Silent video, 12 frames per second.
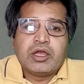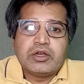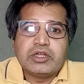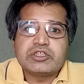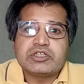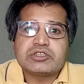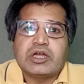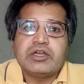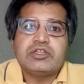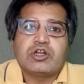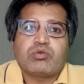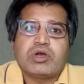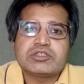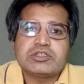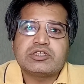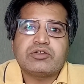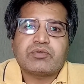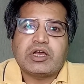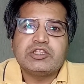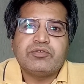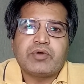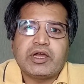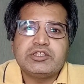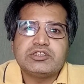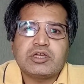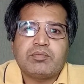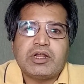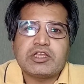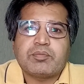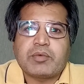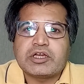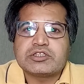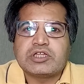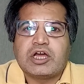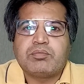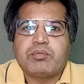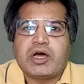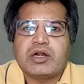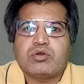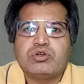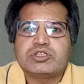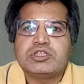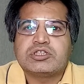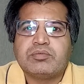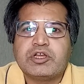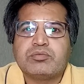नजरसानी दरख्वास्त न सिर्फ काजी फायज ईसा बल्कि पाकिस्तान बार कौंसिल समेत